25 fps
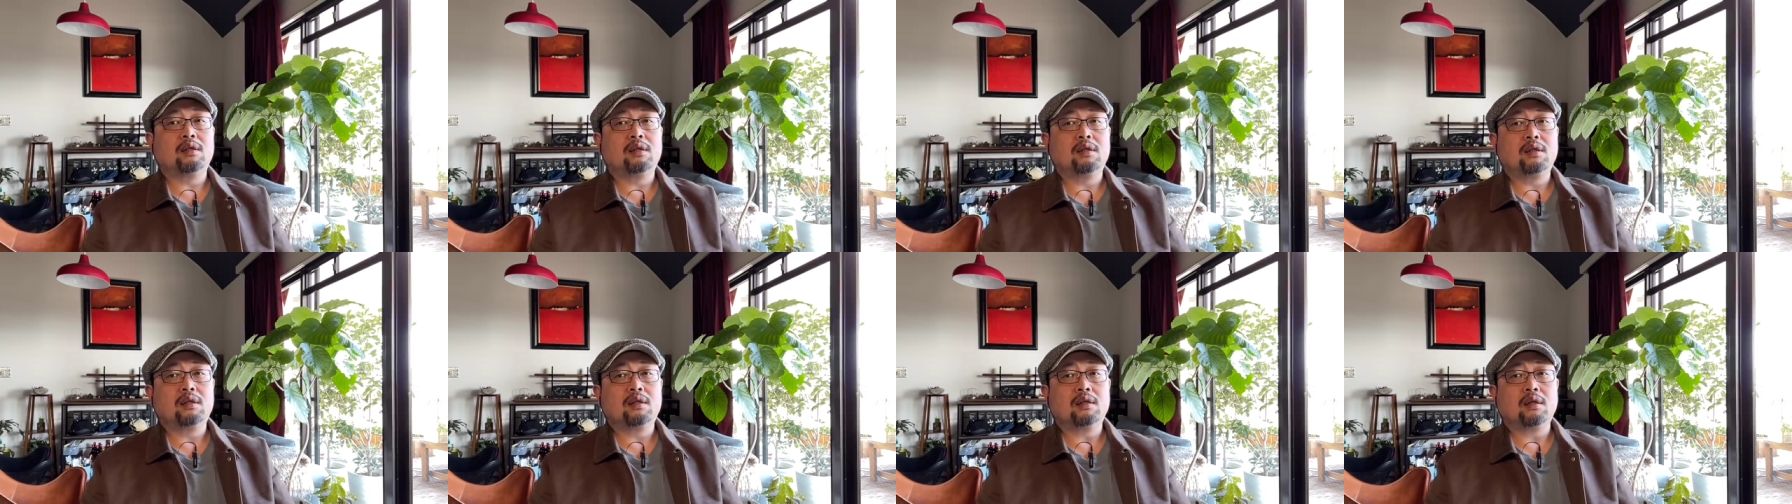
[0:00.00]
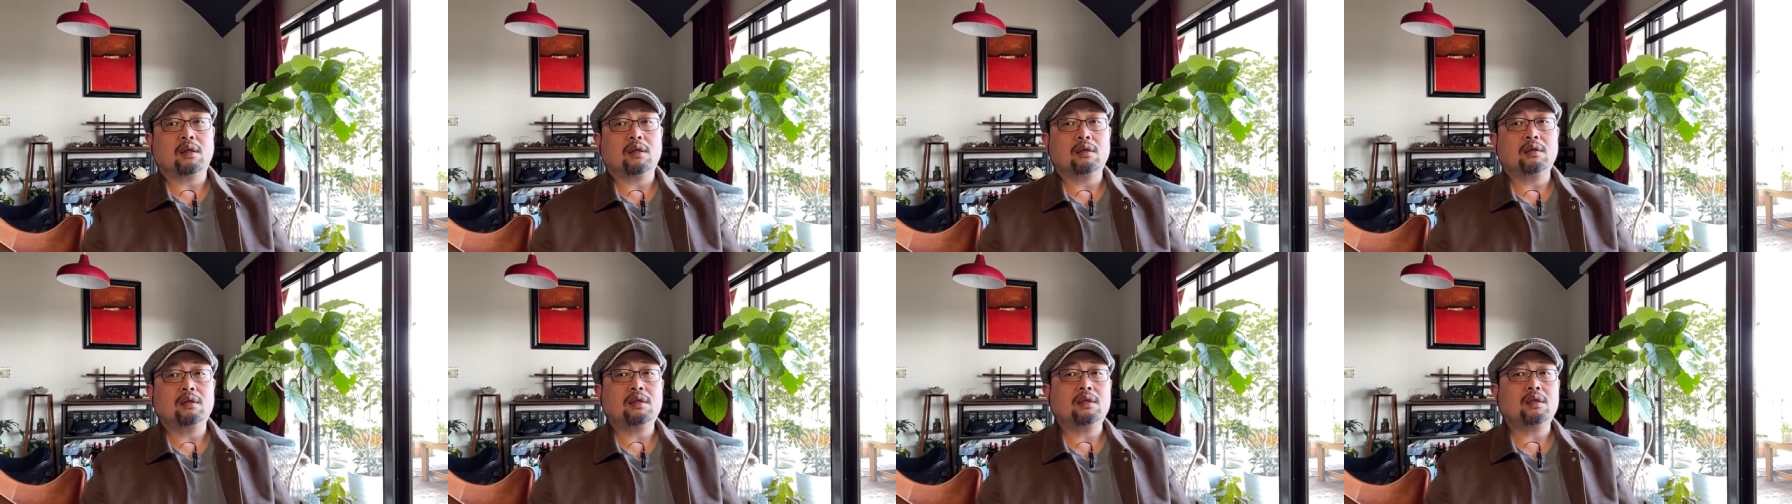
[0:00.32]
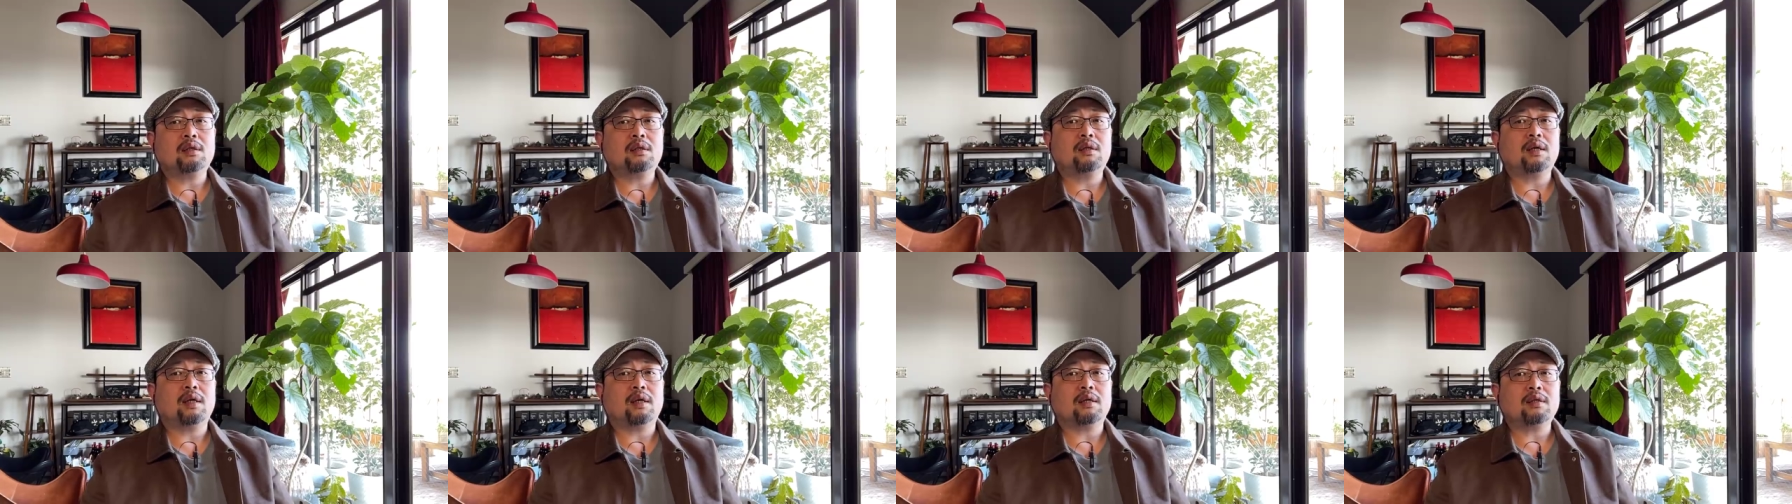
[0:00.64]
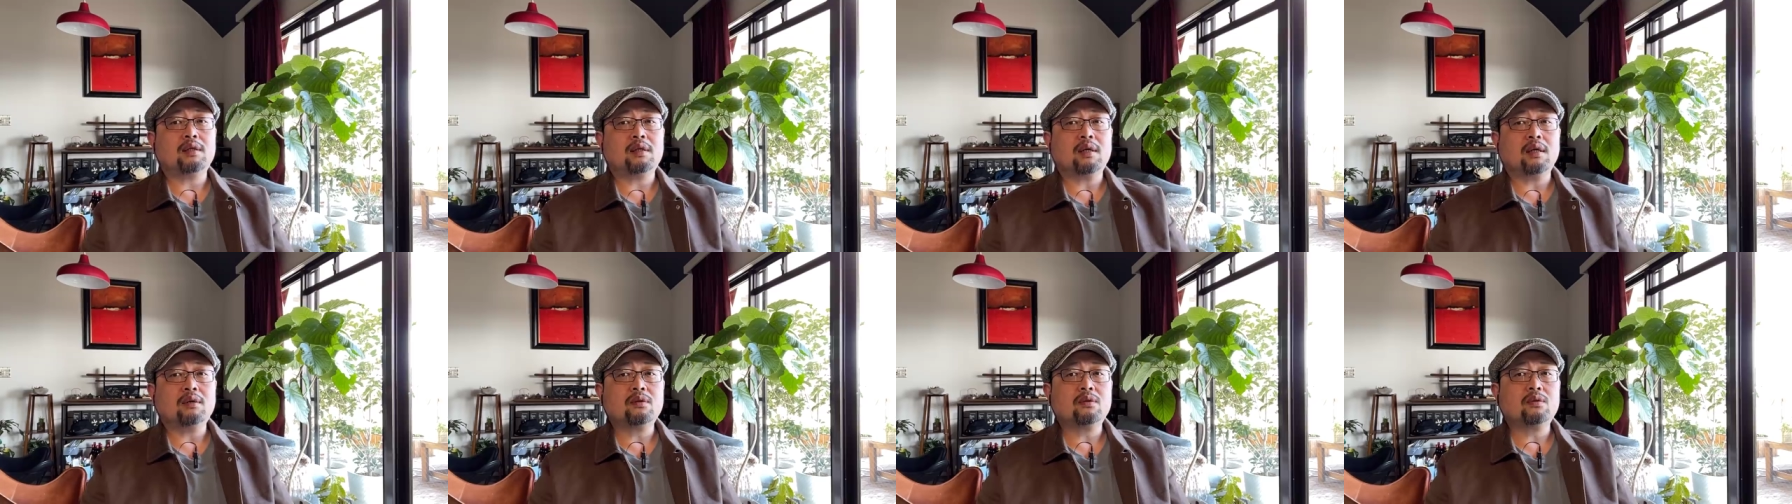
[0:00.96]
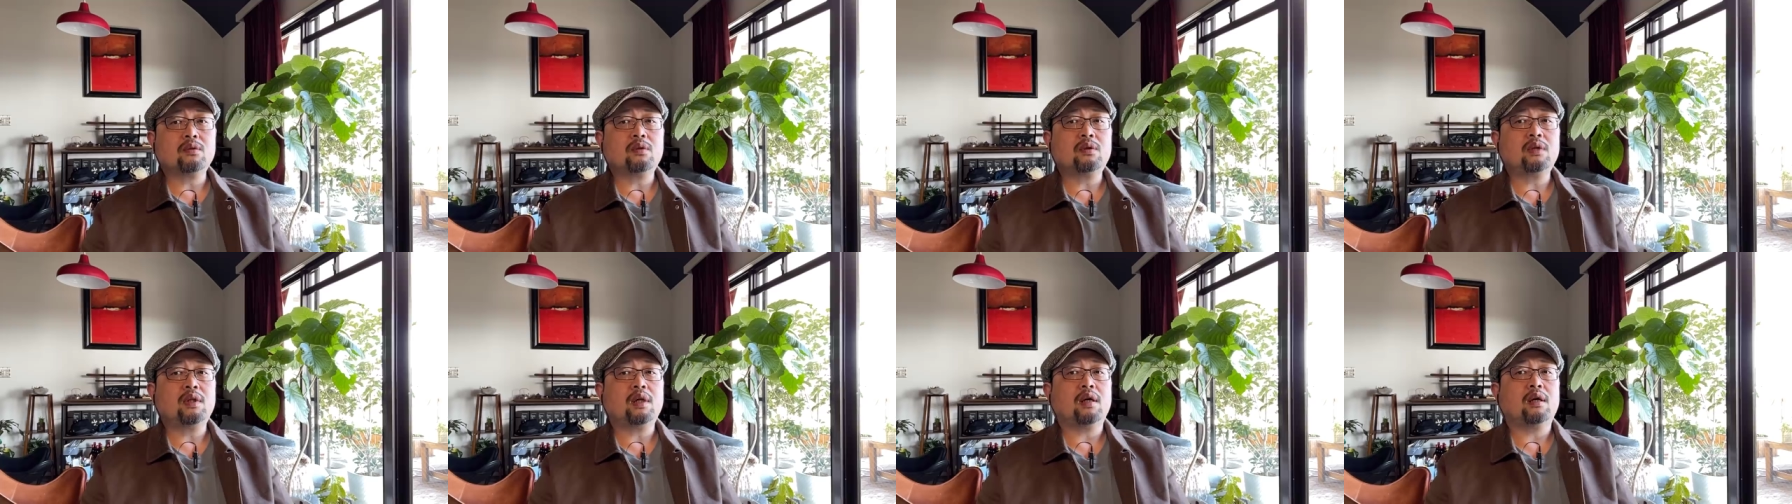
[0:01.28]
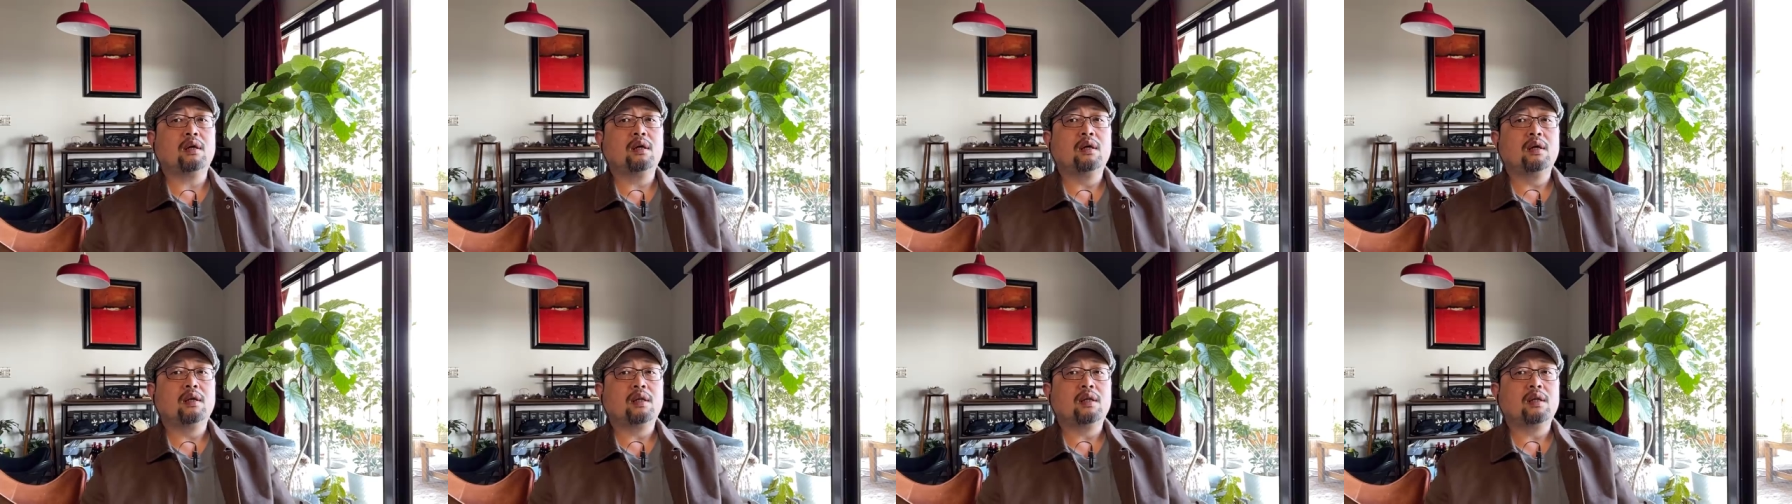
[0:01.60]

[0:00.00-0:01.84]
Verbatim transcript: 城市啊、乡村呢，